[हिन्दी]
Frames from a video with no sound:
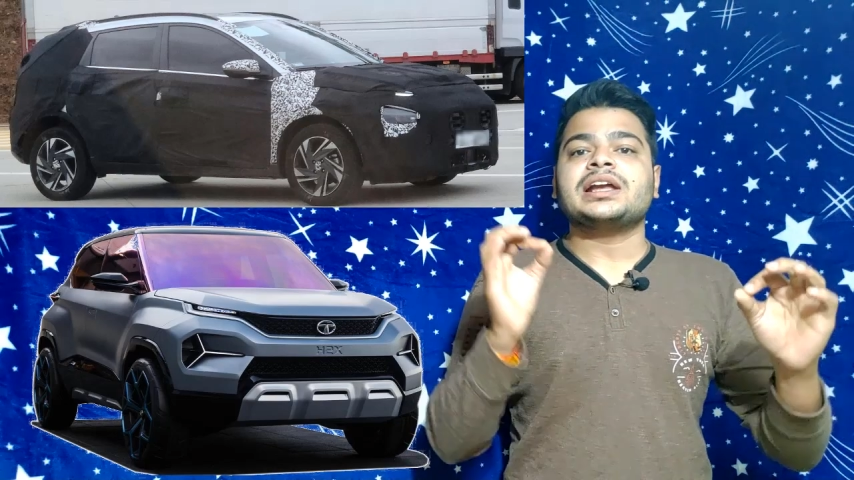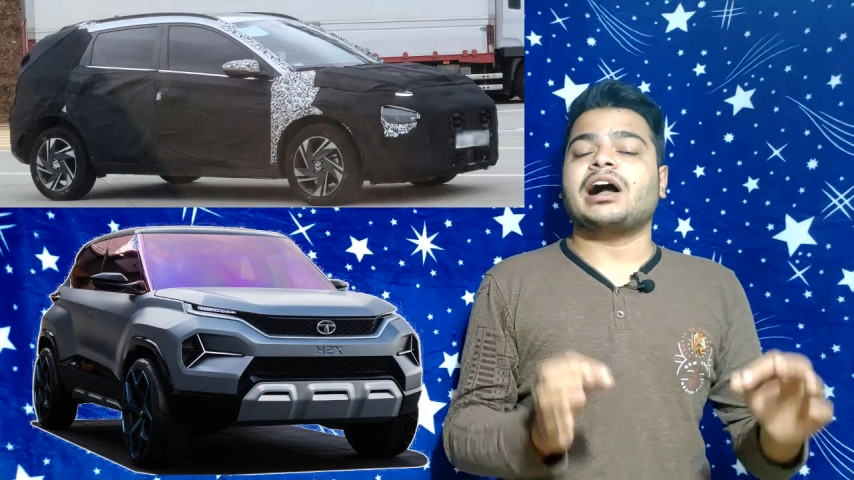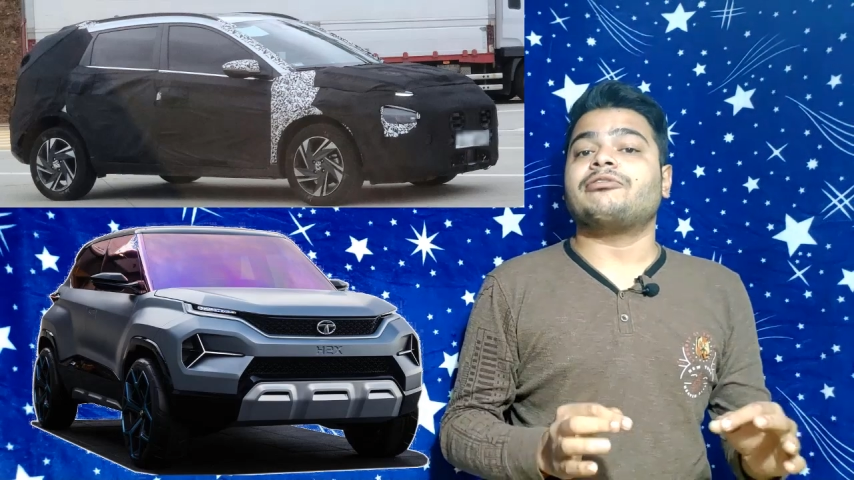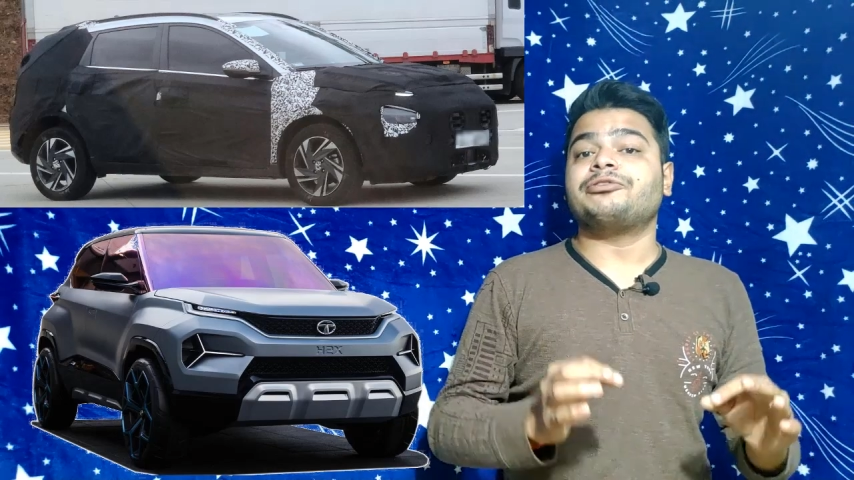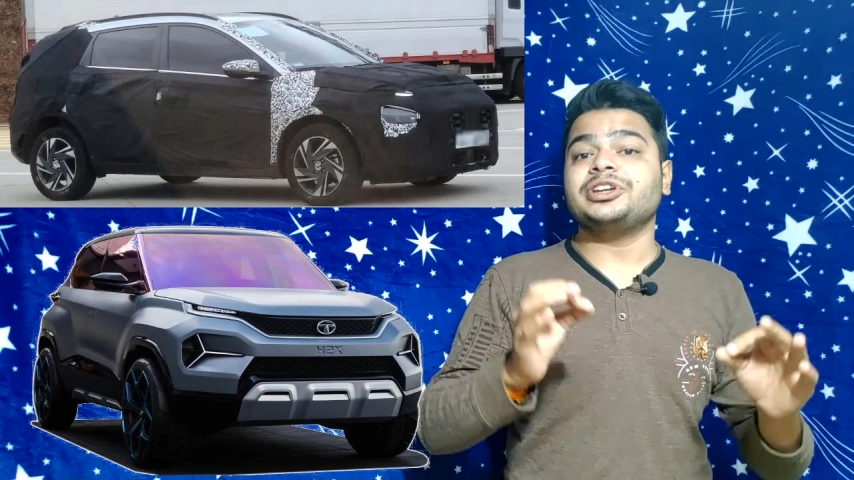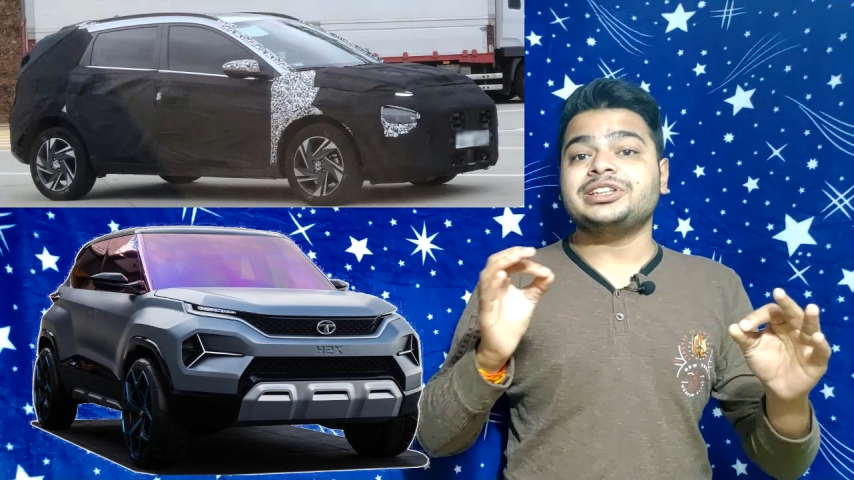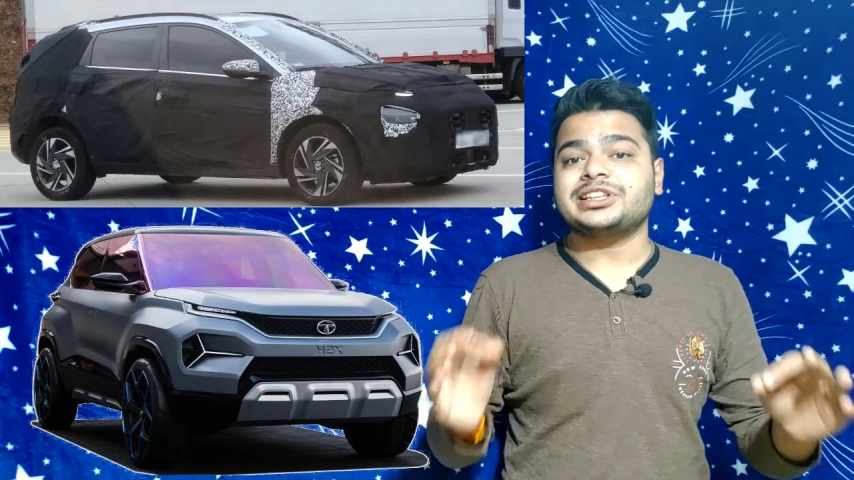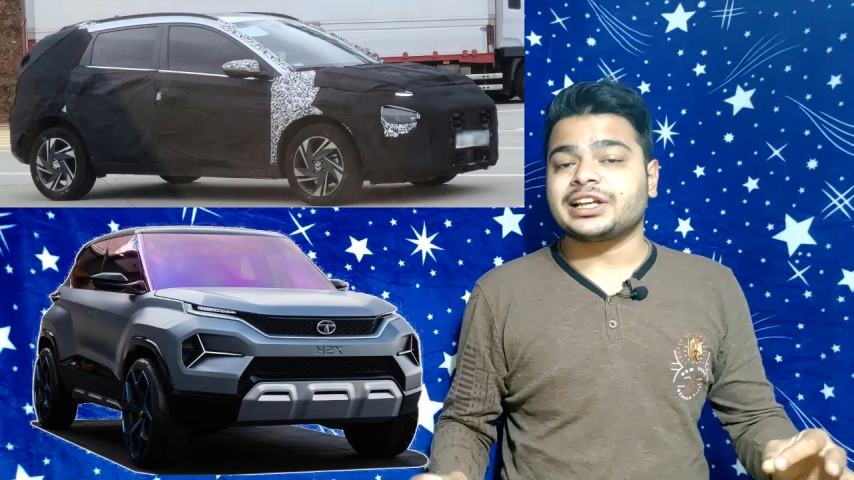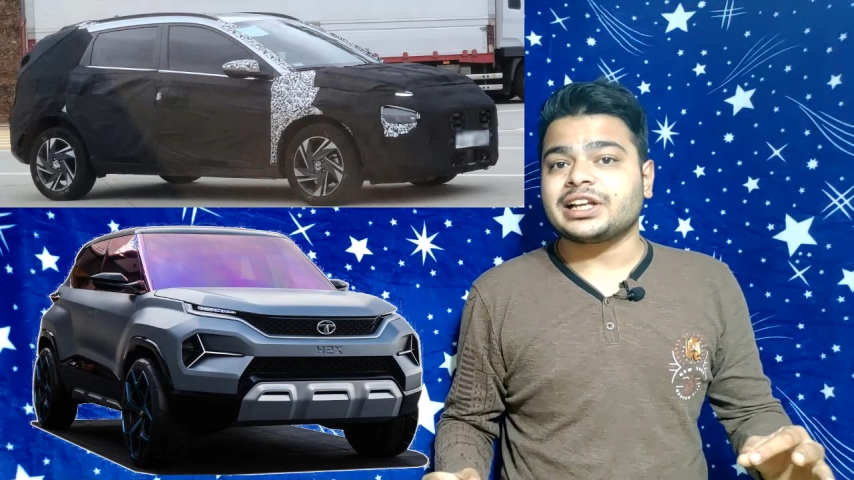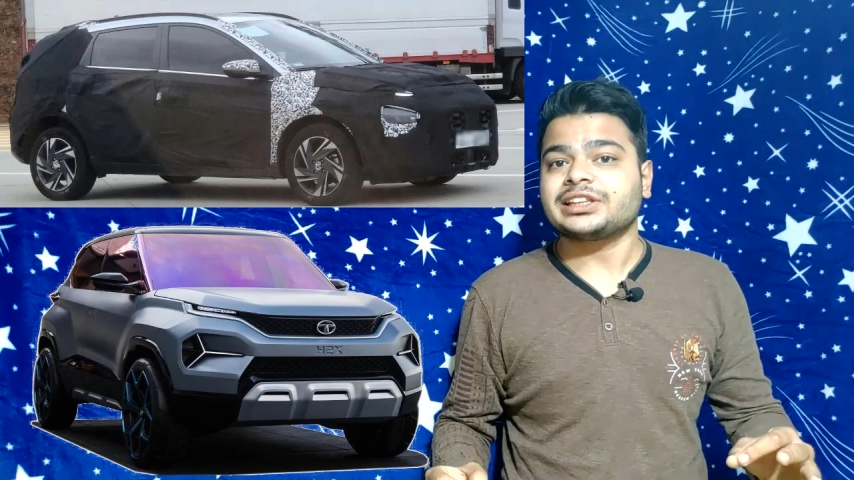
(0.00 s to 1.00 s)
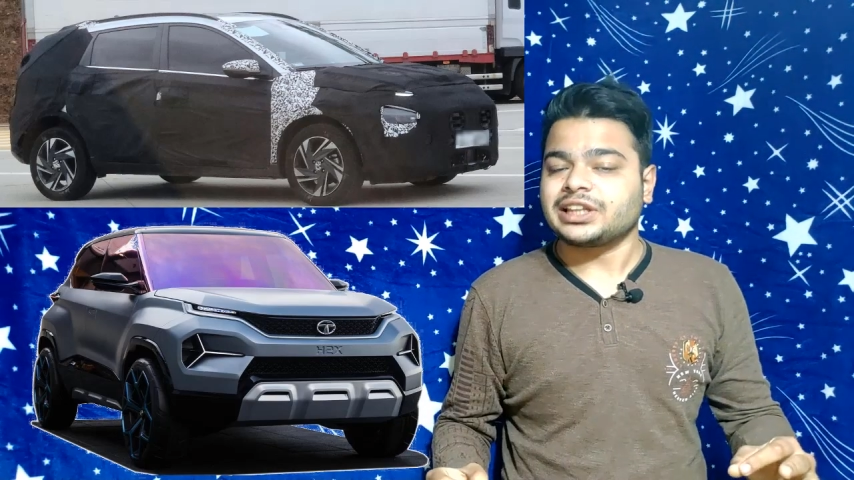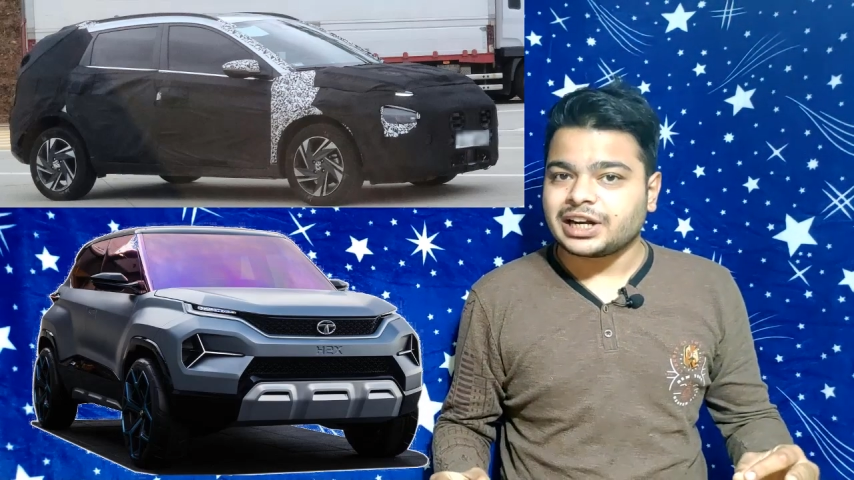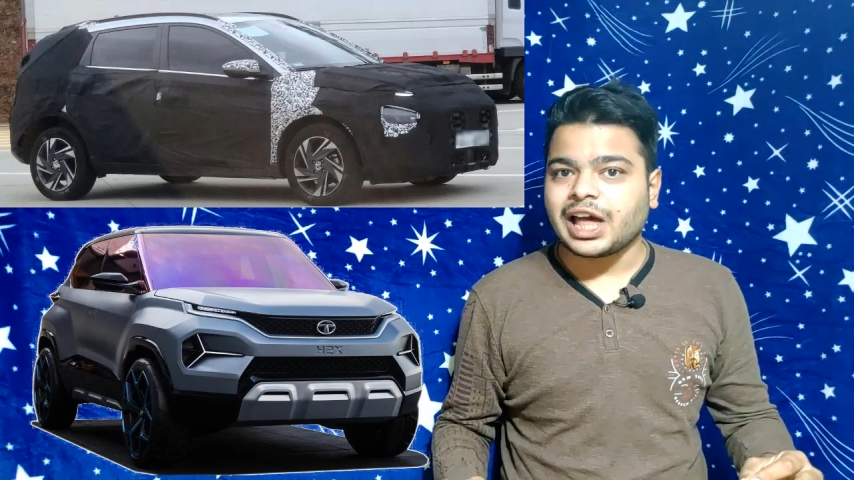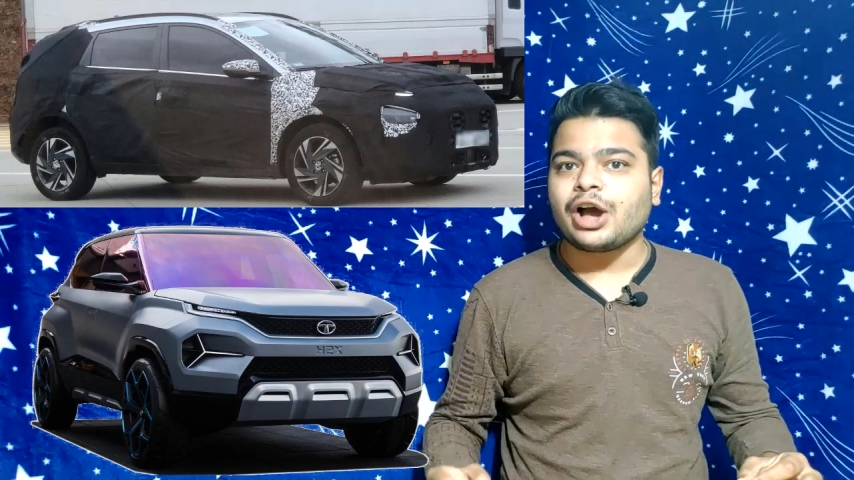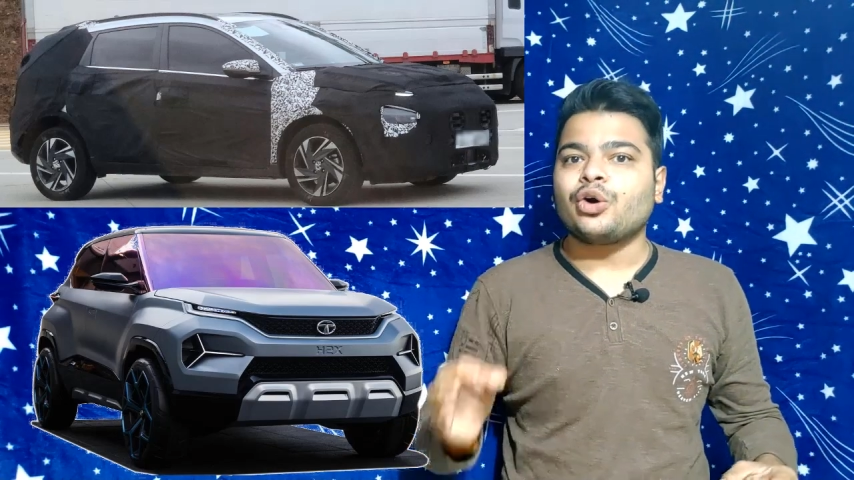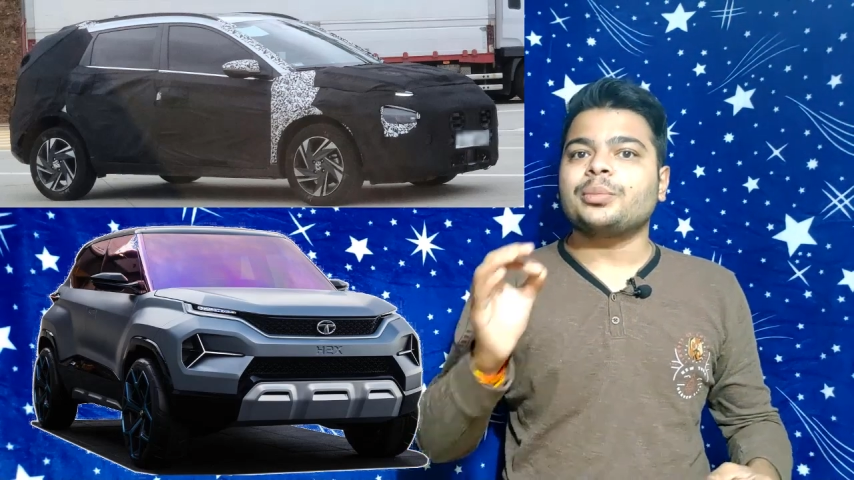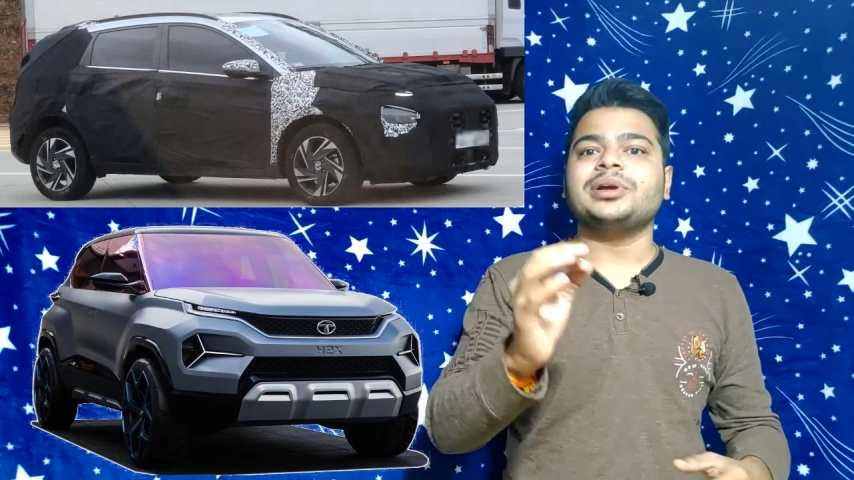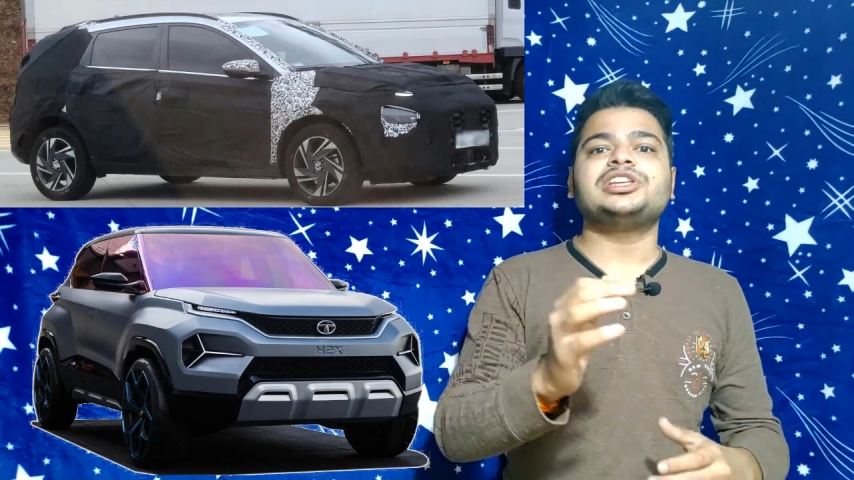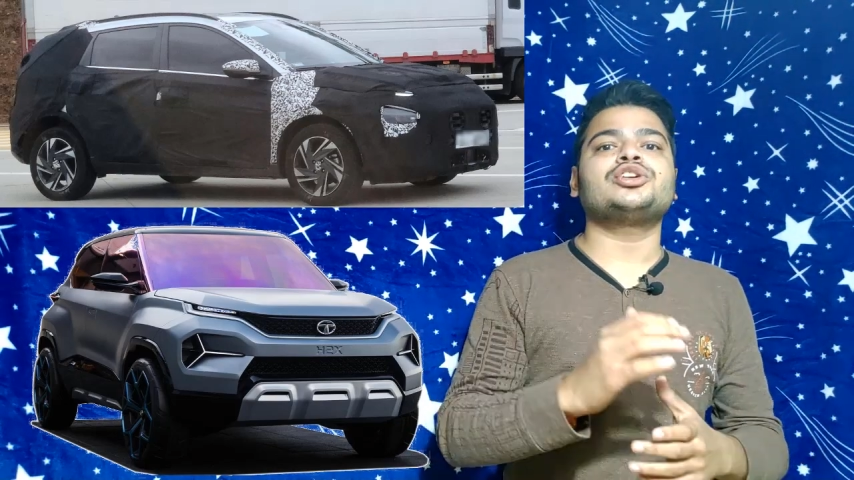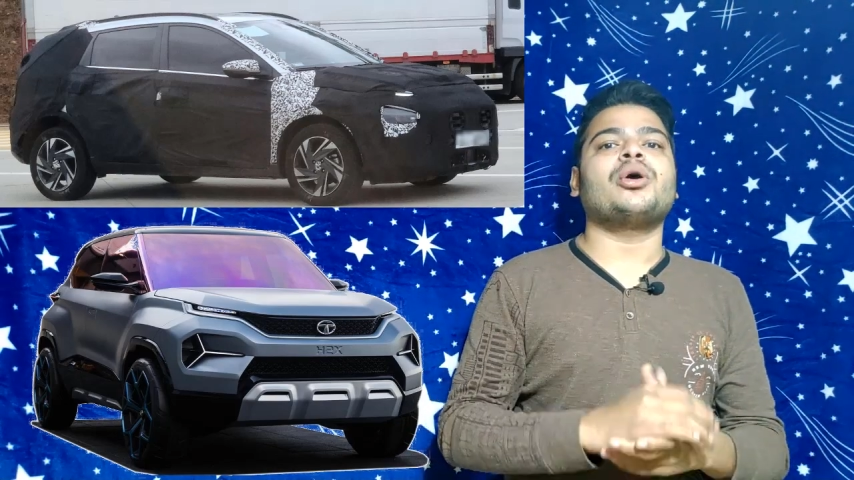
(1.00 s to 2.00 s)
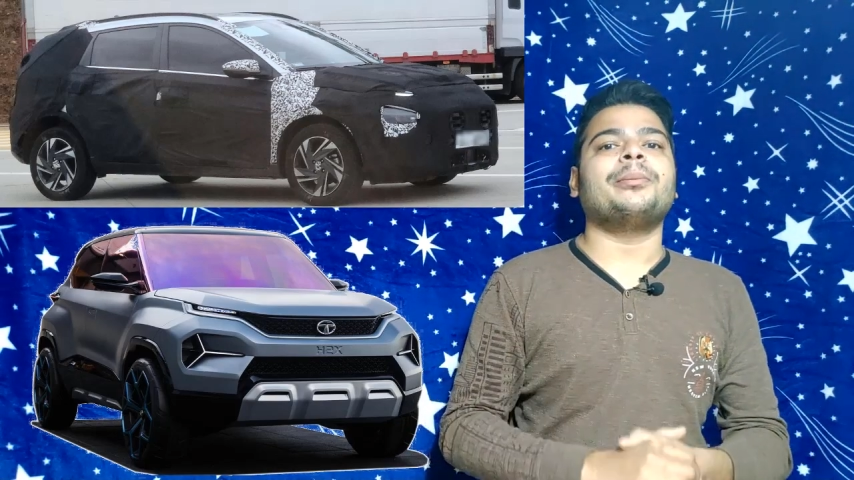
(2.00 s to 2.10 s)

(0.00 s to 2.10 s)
काफ़ी ज़्यादा तगड़ा और मेजर